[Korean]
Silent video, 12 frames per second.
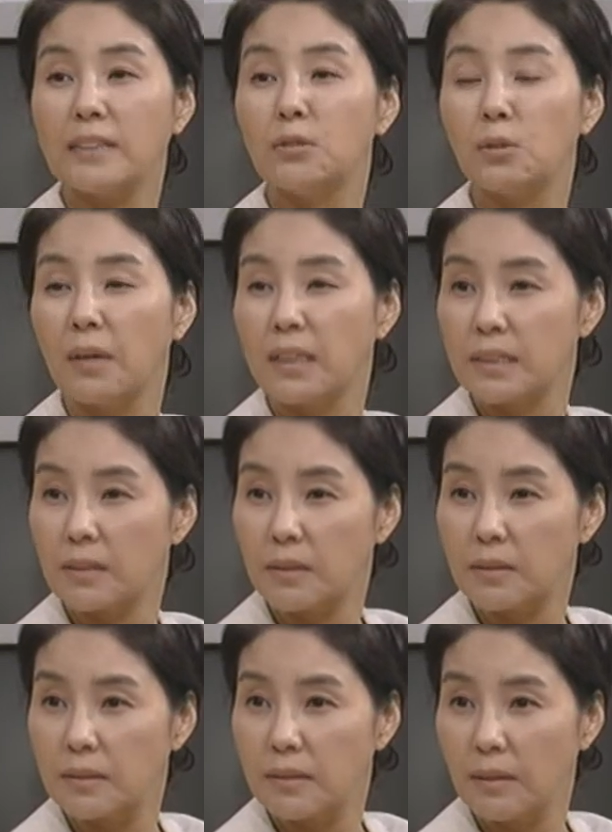
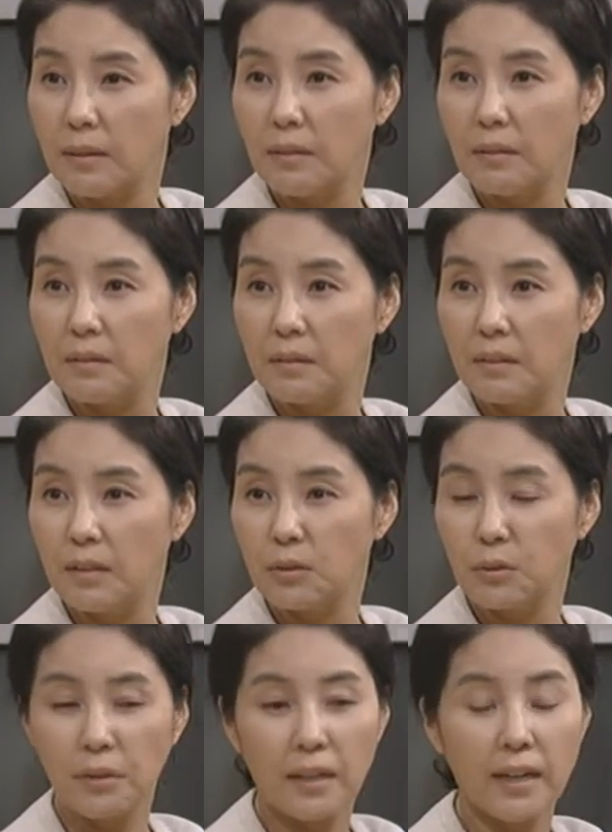좋아하시거든요.
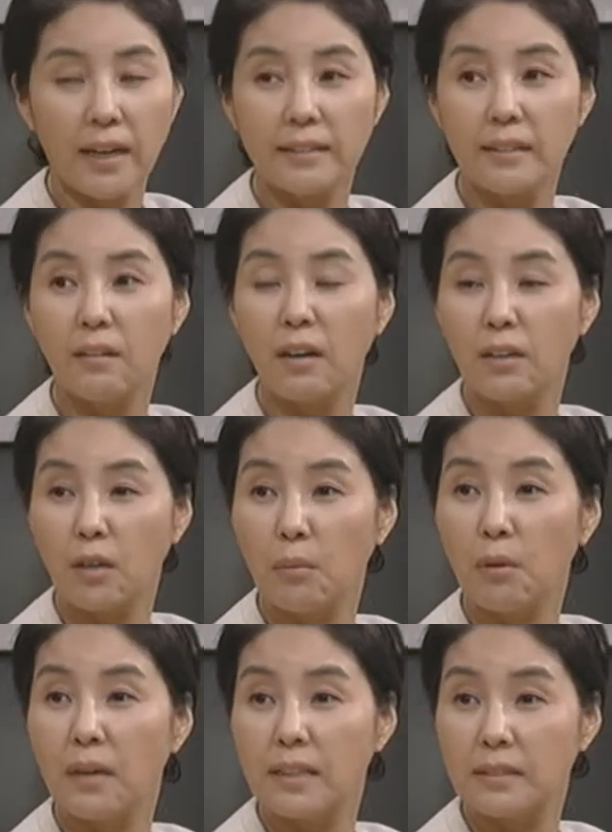숟가락 안 들어가는 거
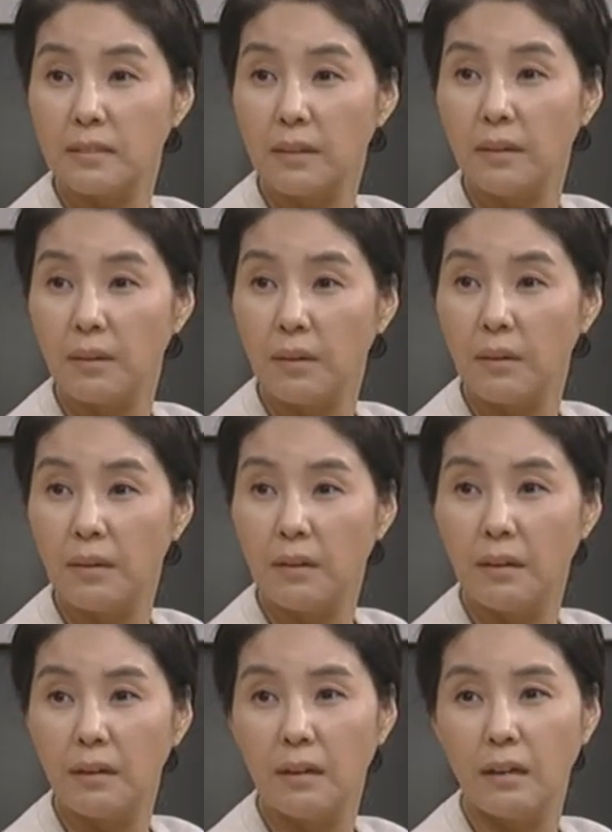몰랐어요?
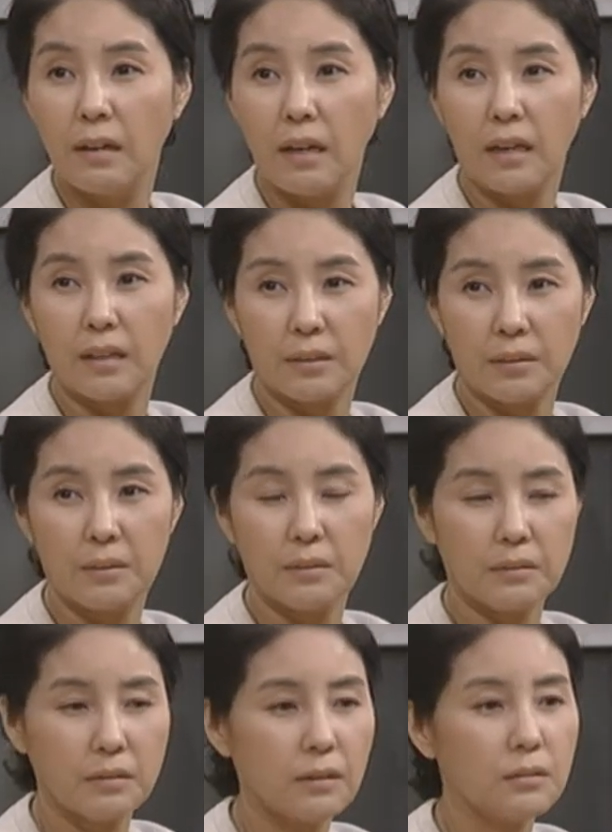아휴,
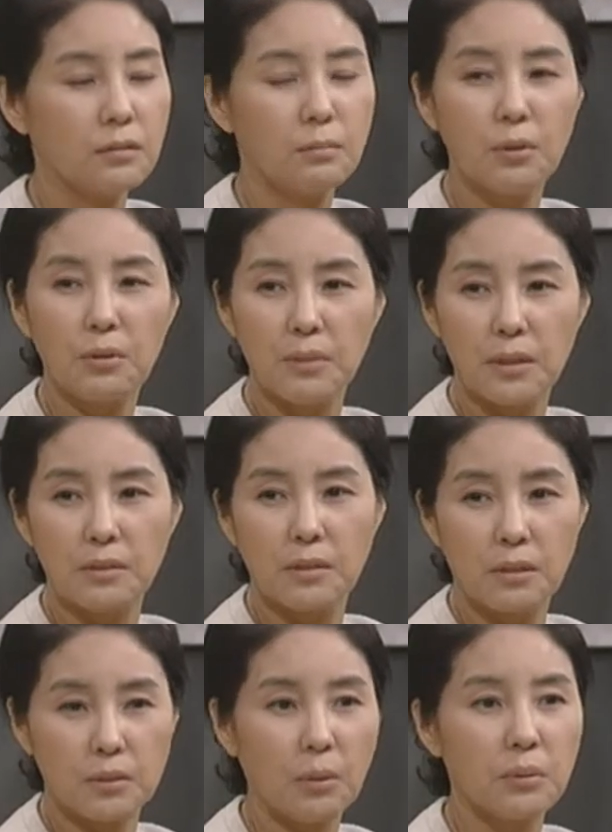그것도
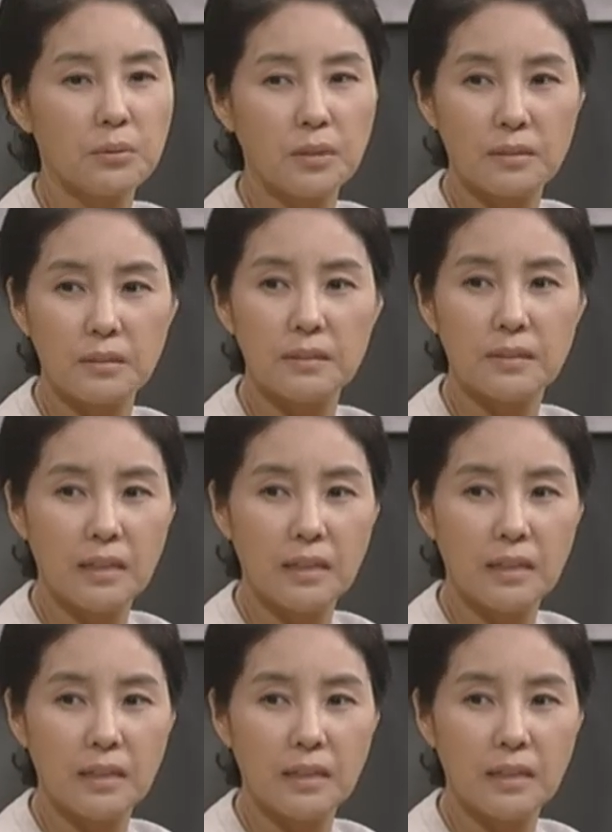모르면서 동서는